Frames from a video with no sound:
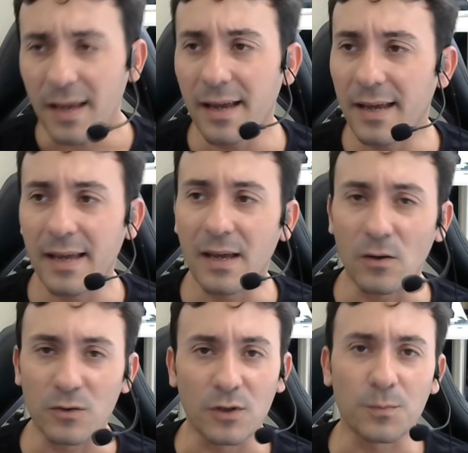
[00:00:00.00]

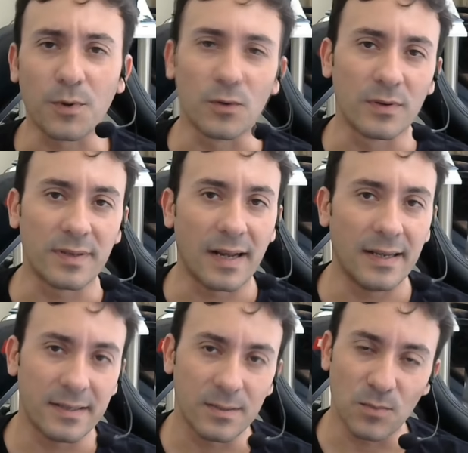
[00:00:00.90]
é, os seus produtos
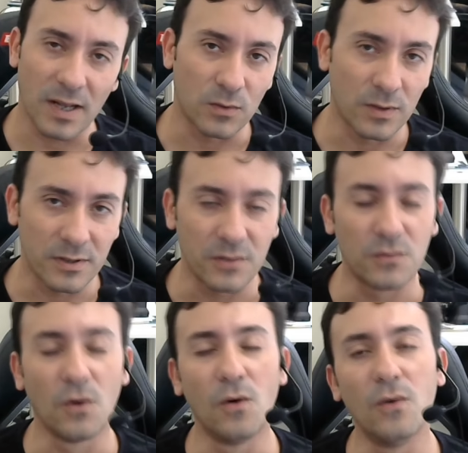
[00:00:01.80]
ali, simuladores de
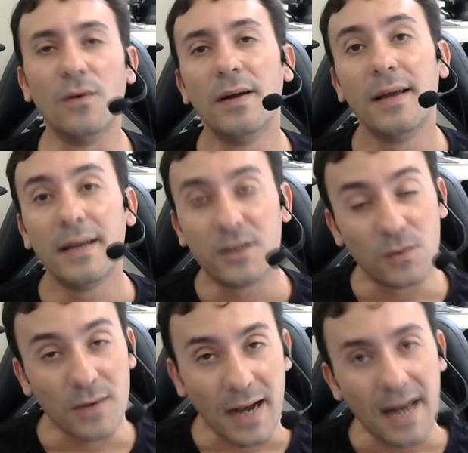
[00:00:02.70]
voo,
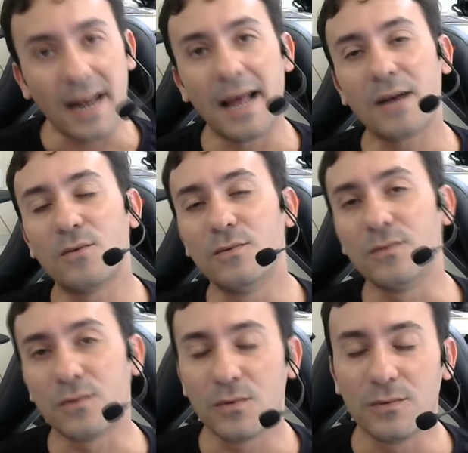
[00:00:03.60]
tinha um cara lá
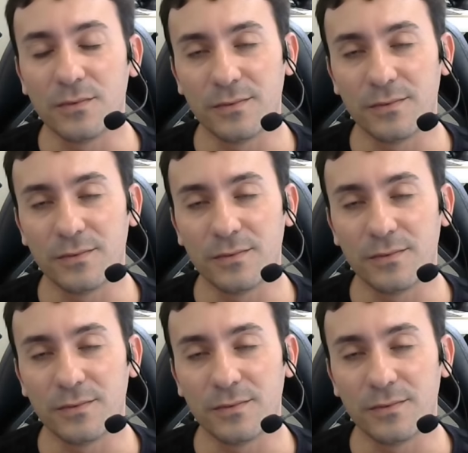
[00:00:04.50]
com, com